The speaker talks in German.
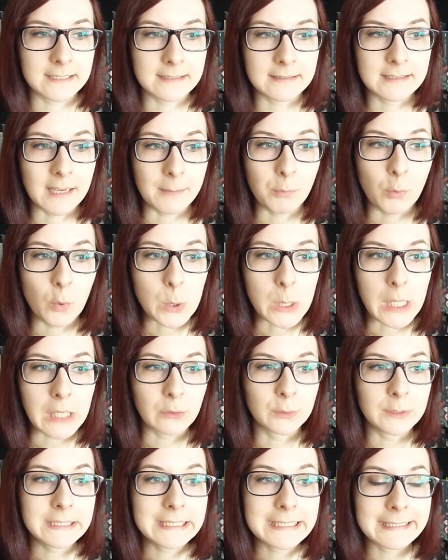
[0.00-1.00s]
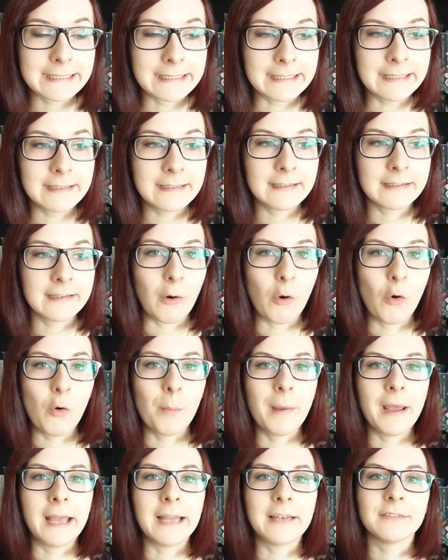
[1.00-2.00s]
der Protagonistin auch
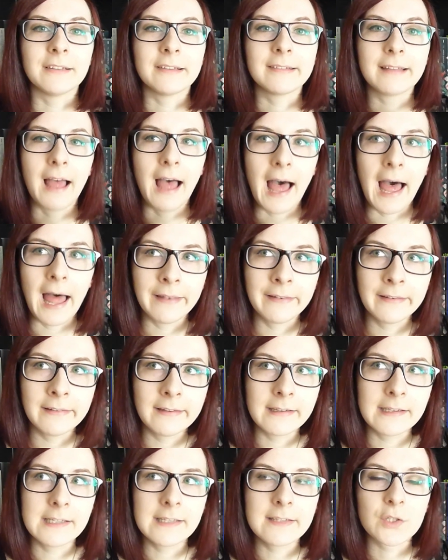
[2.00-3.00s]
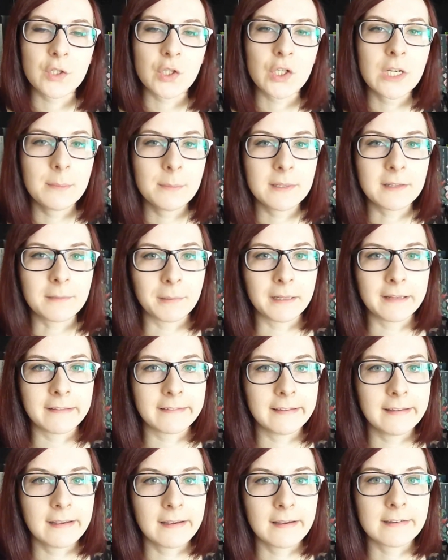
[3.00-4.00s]
mal etwas anderes Schlimmes
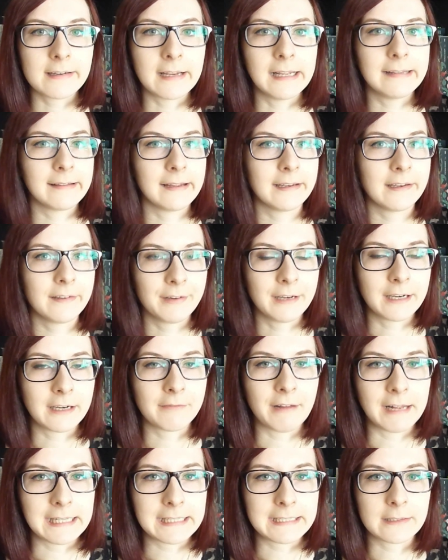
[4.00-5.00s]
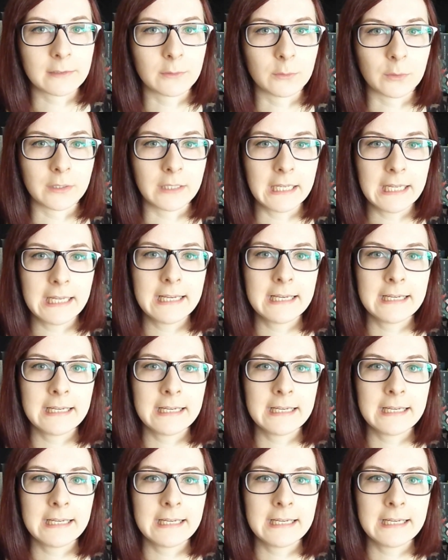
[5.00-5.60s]
passiert als eine Vergewaltigung.